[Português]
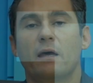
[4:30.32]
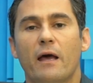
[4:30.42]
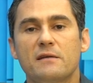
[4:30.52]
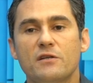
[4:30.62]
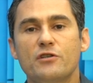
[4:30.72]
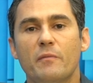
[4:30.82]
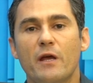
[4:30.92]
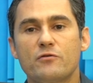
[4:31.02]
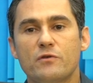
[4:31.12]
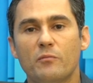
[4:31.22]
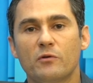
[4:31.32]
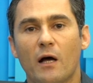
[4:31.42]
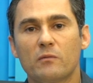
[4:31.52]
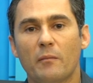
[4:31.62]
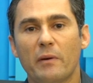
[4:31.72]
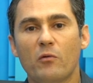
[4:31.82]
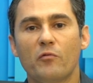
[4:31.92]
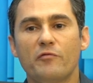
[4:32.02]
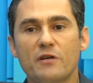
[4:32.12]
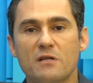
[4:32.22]
Recentemente, o tribunal, também com
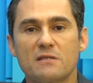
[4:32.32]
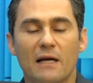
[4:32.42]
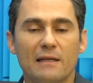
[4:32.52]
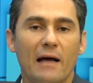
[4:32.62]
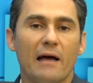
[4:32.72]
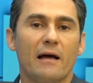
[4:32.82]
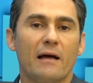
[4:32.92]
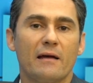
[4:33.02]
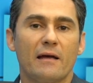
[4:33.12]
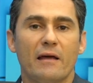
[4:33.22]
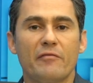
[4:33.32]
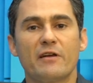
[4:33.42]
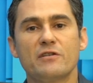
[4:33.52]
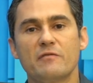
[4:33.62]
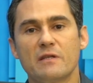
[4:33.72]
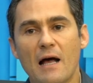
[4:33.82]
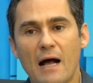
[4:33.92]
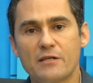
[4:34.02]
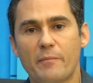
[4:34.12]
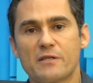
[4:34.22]
vistas a dar
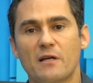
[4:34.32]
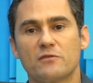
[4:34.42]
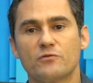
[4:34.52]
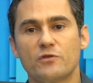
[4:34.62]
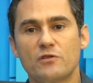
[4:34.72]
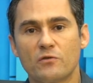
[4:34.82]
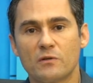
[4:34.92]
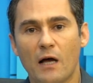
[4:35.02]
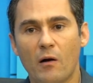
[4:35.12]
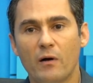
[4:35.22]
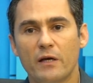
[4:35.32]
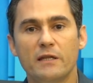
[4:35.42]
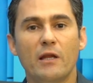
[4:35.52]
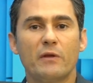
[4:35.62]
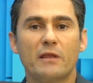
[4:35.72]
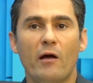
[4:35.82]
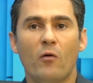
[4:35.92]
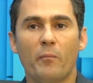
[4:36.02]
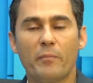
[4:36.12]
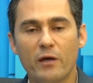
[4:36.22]
efetividade à prestação jurisdicional e não
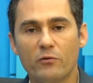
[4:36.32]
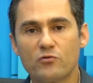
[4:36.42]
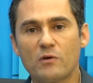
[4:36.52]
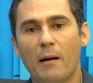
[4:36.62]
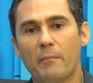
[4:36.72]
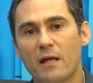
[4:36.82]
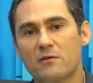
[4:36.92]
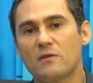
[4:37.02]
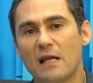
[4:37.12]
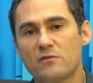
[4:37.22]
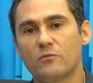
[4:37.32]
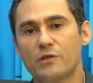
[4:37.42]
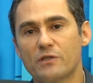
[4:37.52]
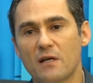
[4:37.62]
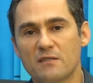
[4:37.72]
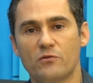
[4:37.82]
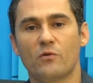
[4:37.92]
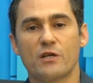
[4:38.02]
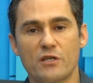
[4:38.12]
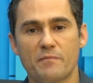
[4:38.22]
interromper os julgamentos na segunda instância
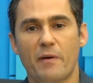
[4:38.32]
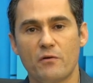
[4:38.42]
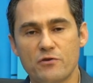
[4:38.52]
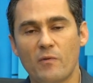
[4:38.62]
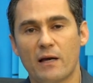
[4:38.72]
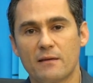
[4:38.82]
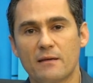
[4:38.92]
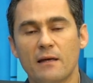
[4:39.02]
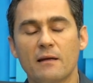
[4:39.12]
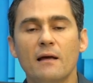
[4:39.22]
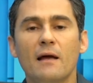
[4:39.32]
durante esse período de quarentena,